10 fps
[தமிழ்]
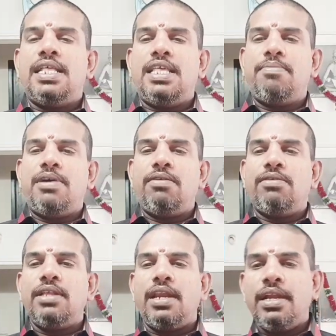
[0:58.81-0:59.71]
அதே மாதிரி
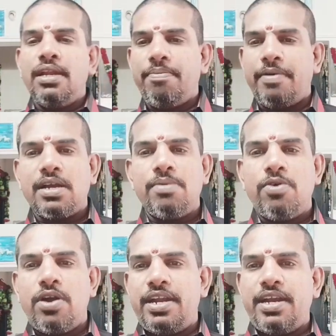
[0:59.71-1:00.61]
வந்து ரெண்டு
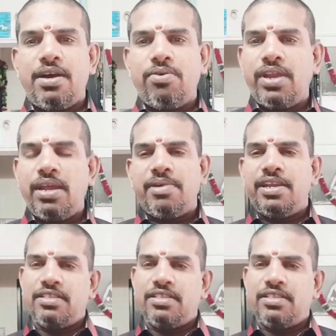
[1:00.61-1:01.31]
பக்கமும் அழகாக ஒரே மாதிரி